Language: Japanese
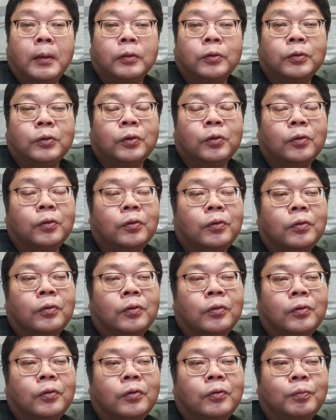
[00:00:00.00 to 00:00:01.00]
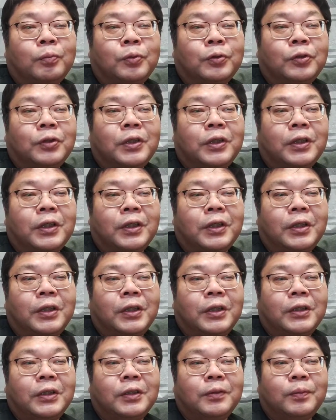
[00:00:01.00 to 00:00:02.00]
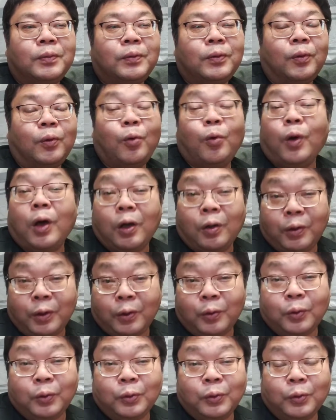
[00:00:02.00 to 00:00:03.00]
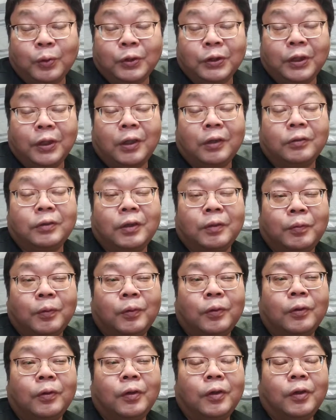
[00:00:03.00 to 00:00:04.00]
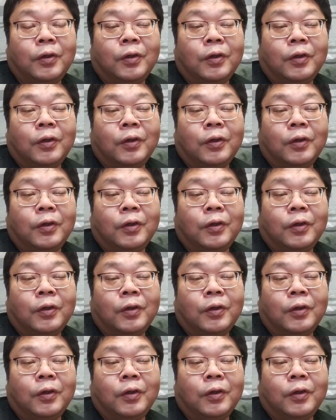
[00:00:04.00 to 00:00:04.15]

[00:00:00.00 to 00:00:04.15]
そうすると物理的に自分のローカルに保存してなくても、